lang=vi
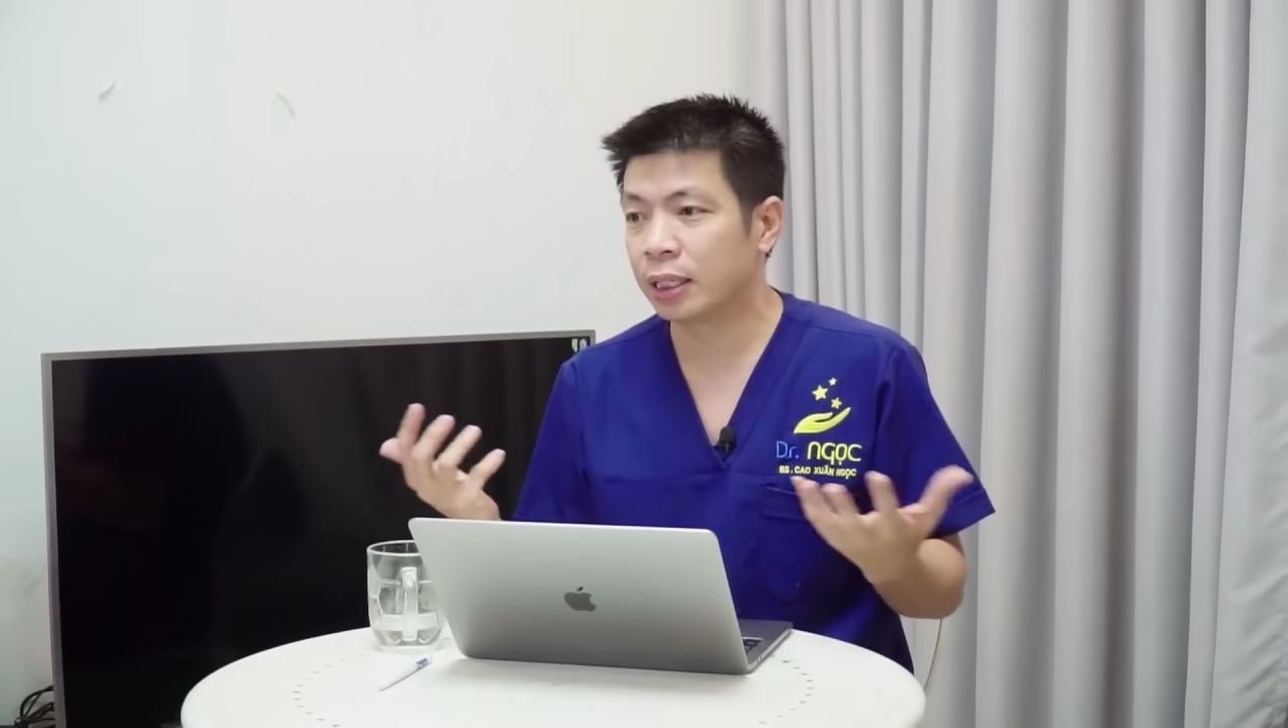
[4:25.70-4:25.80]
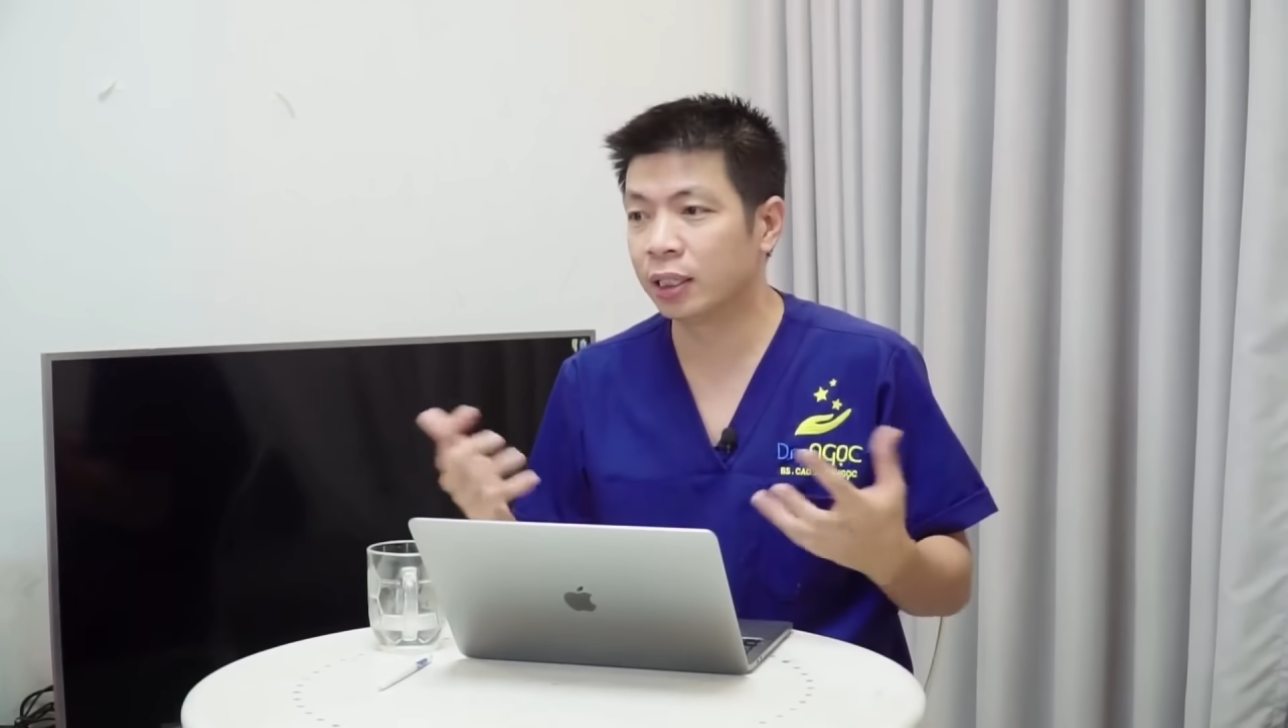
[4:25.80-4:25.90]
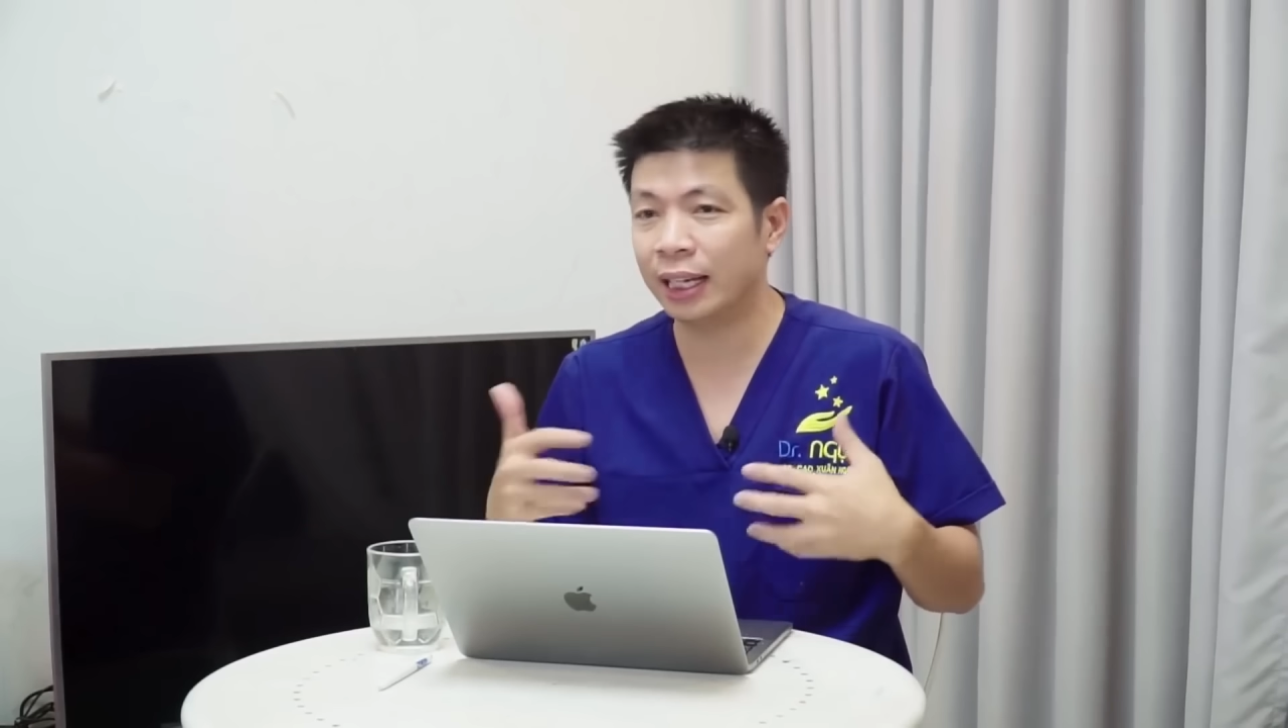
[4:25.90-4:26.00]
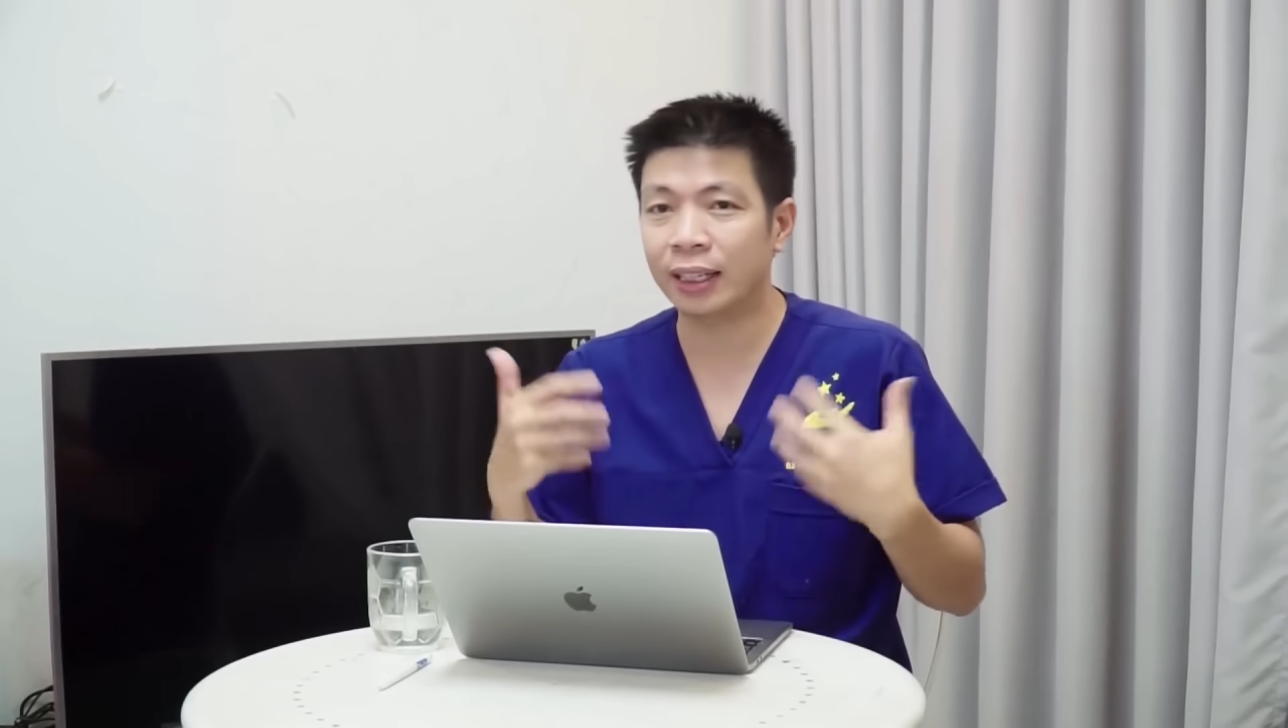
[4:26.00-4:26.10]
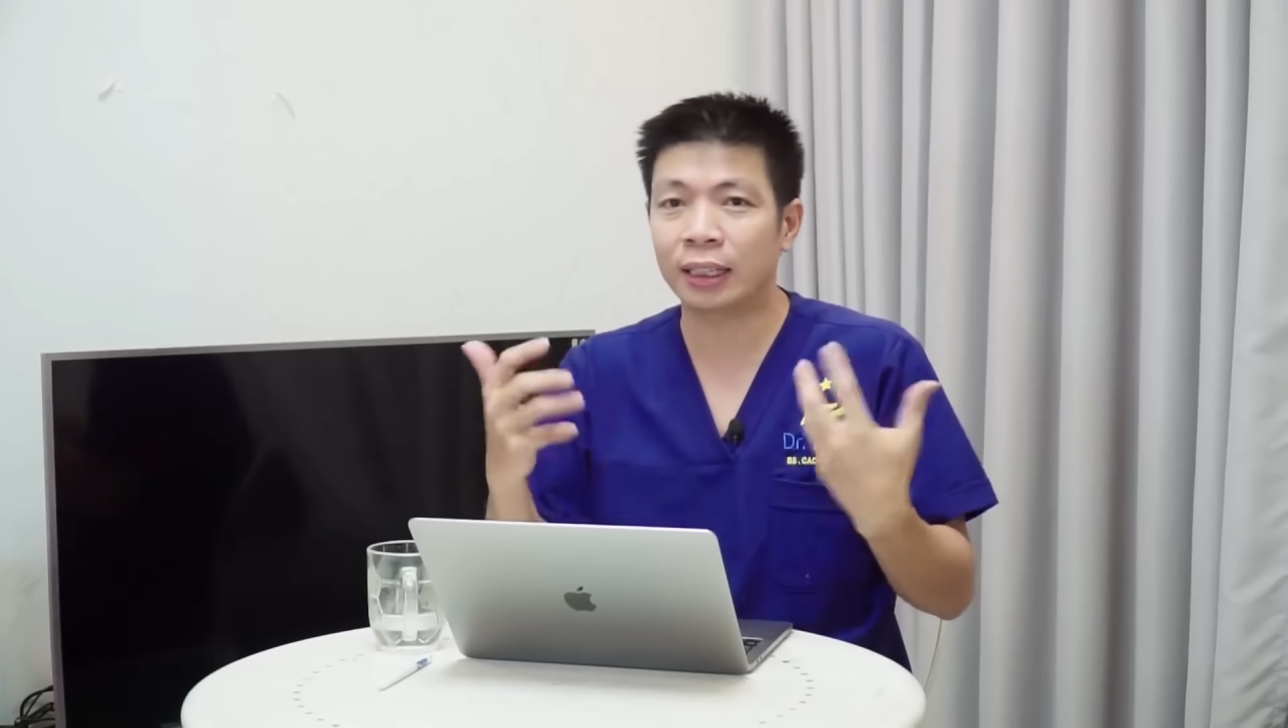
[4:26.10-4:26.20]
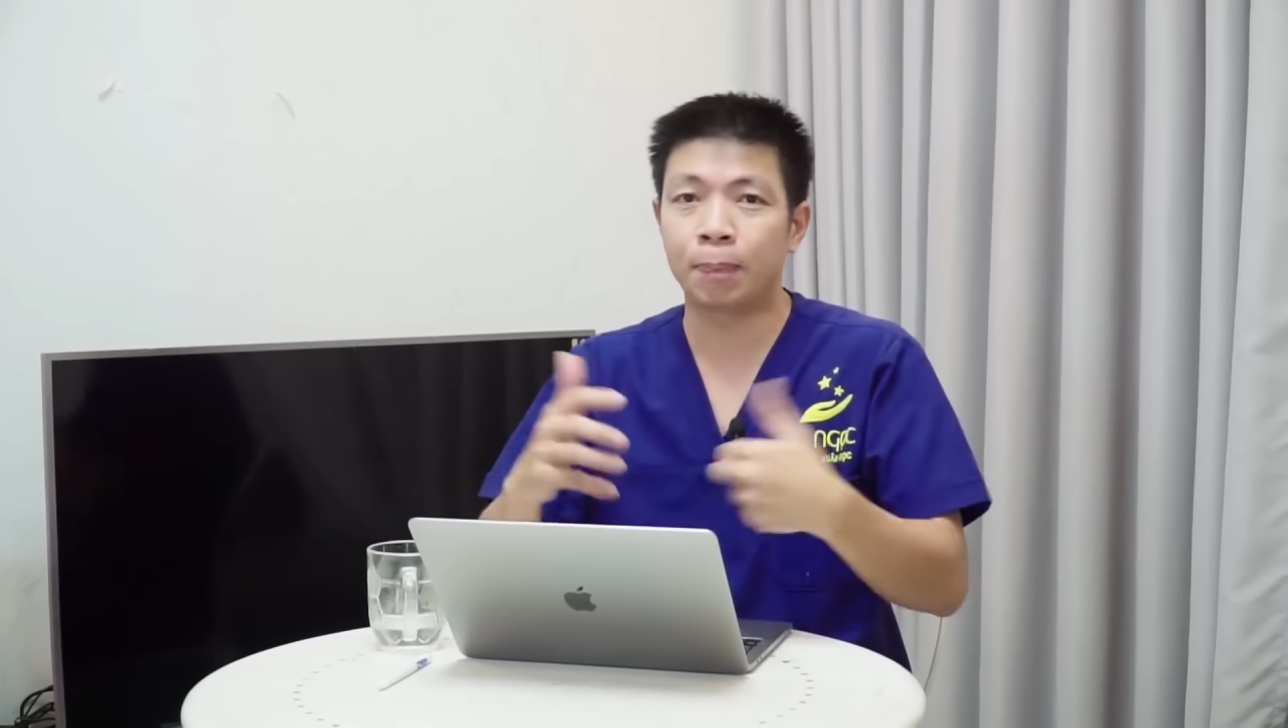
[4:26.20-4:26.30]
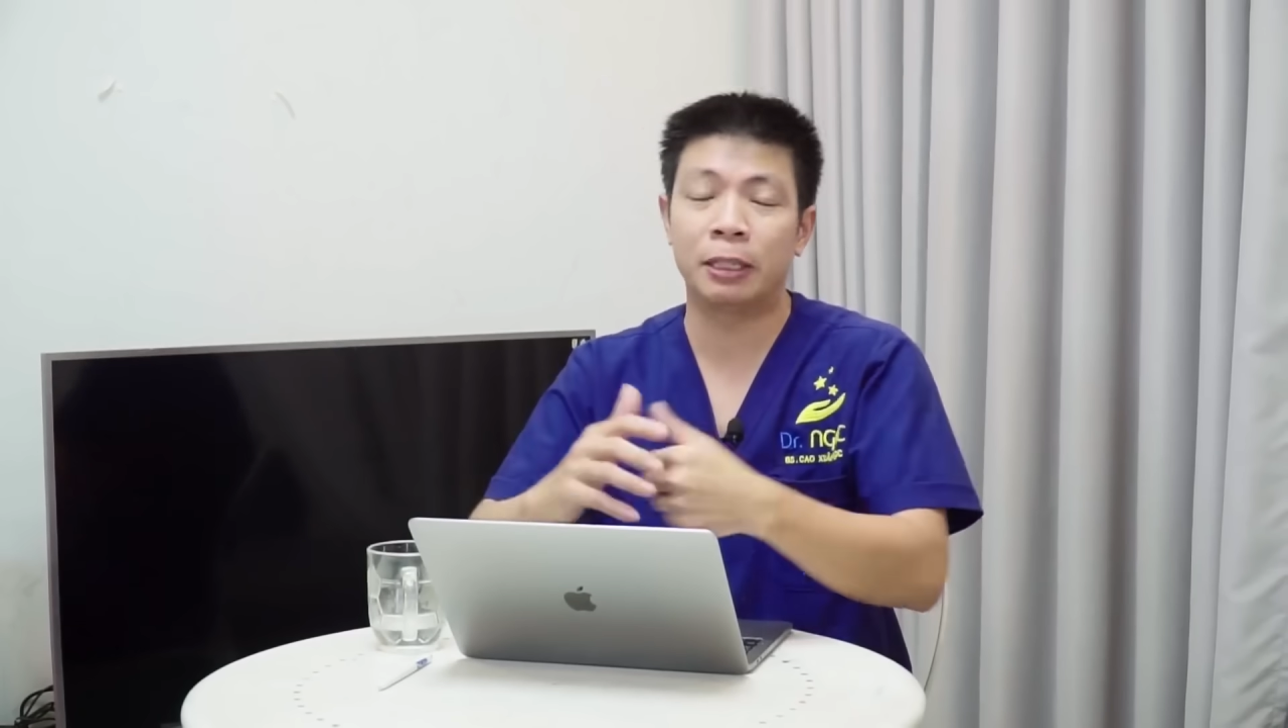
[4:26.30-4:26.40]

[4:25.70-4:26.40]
thứ nhất là tập